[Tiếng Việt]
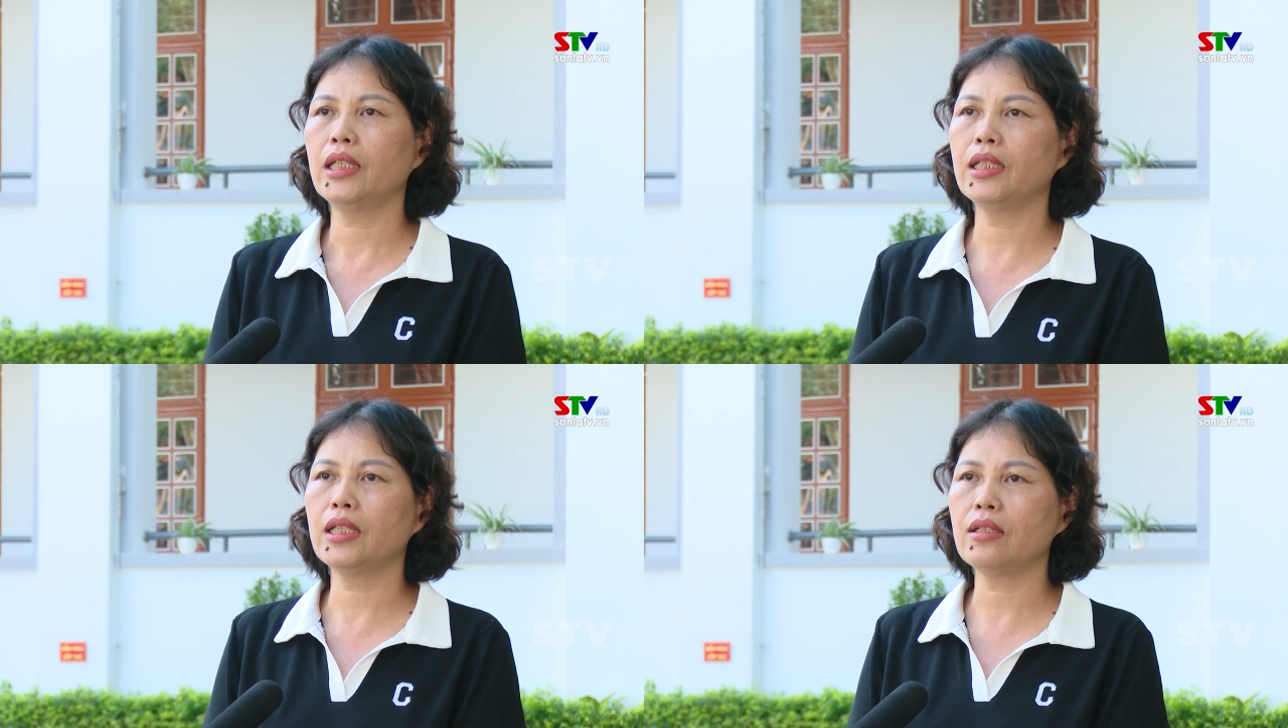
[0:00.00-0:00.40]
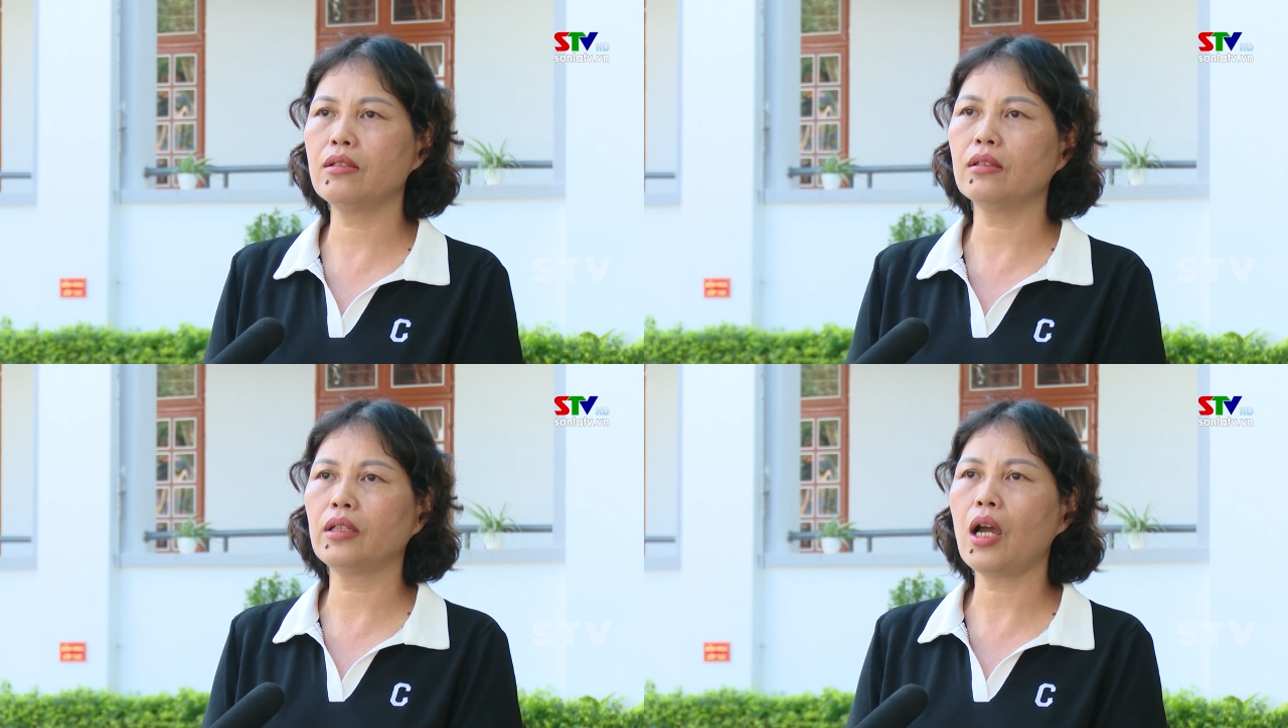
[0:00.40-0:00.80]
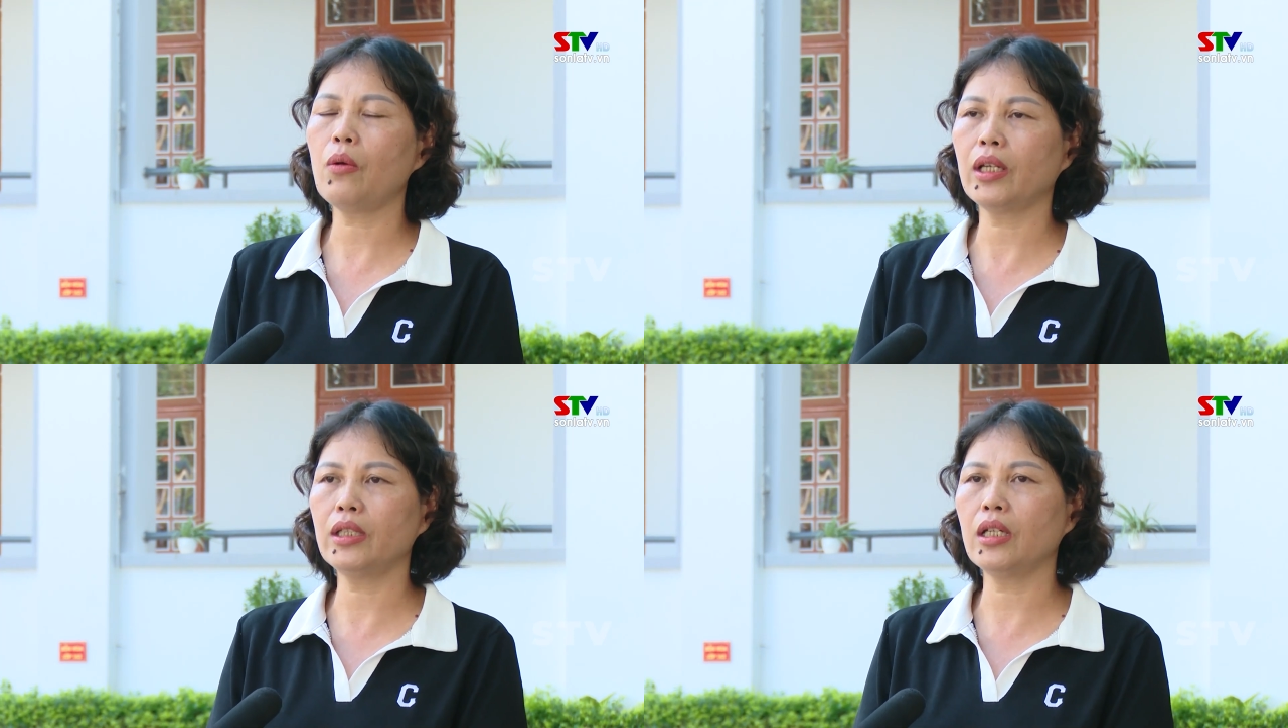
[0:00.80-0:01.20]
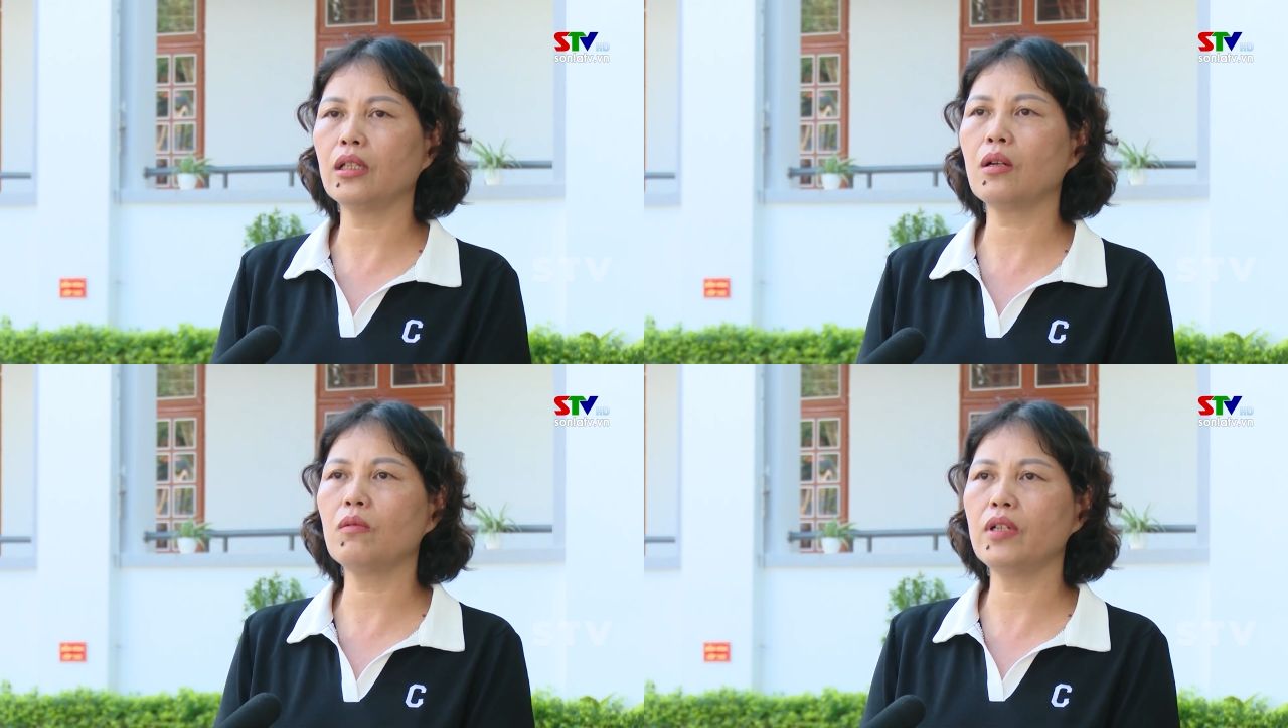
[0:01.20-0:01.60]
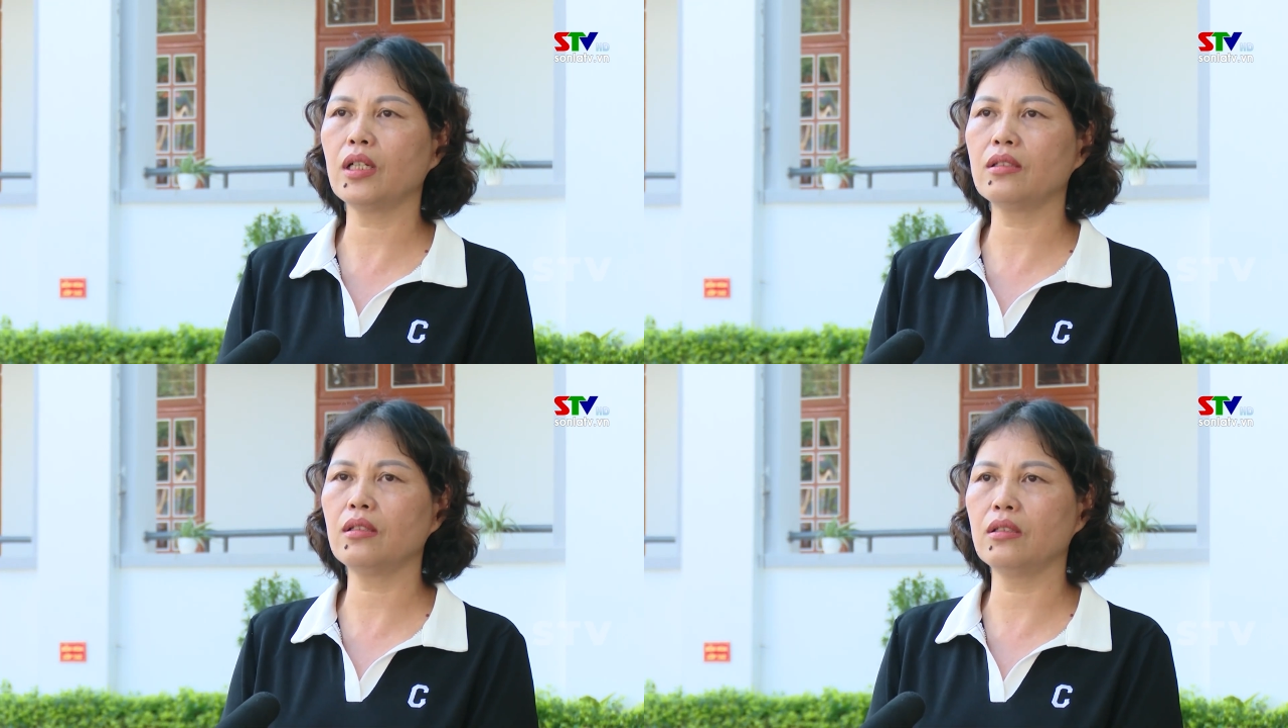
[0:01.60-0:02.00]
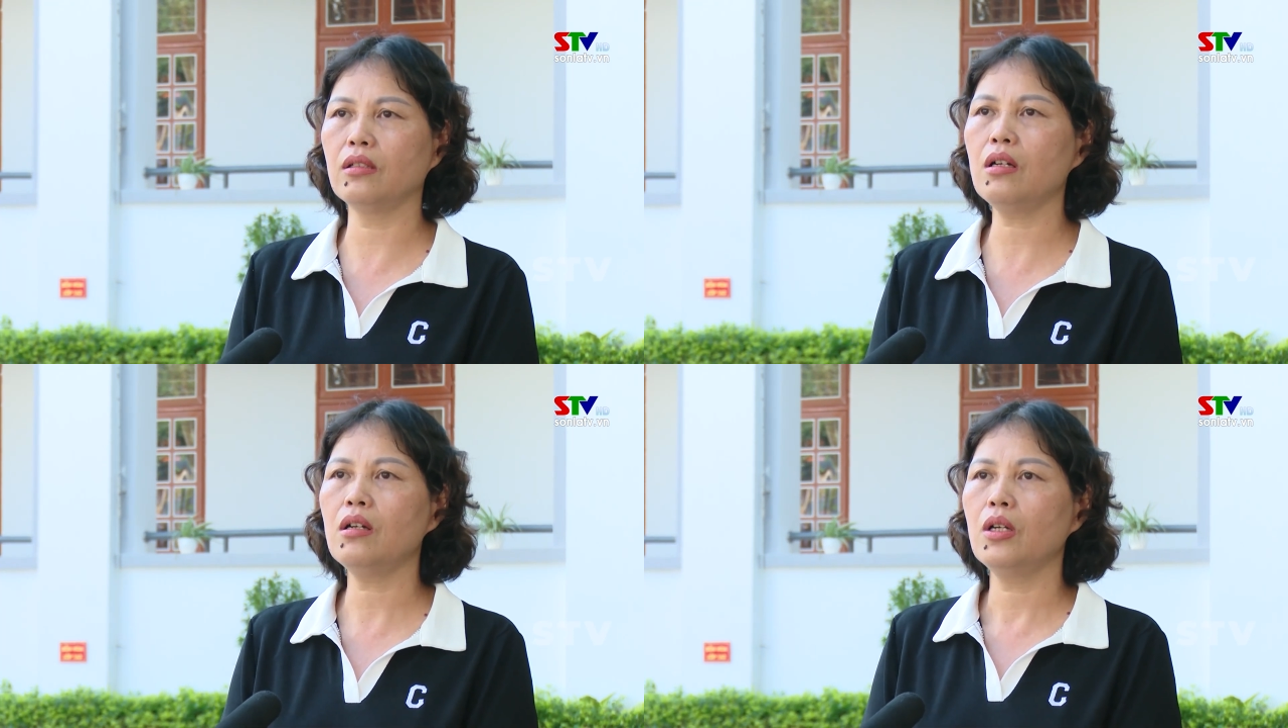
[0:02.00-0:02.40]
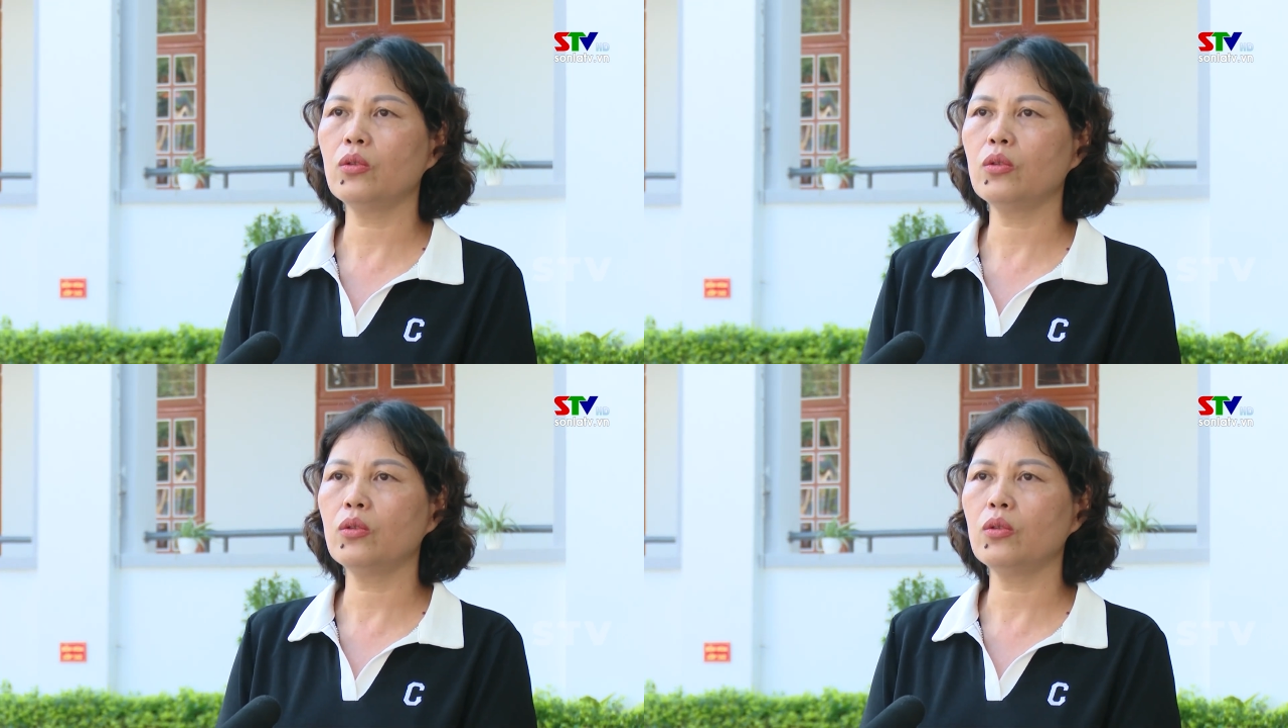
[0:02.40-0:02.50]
thì nhà trường đã hoàn thiện công việc sửa chữa,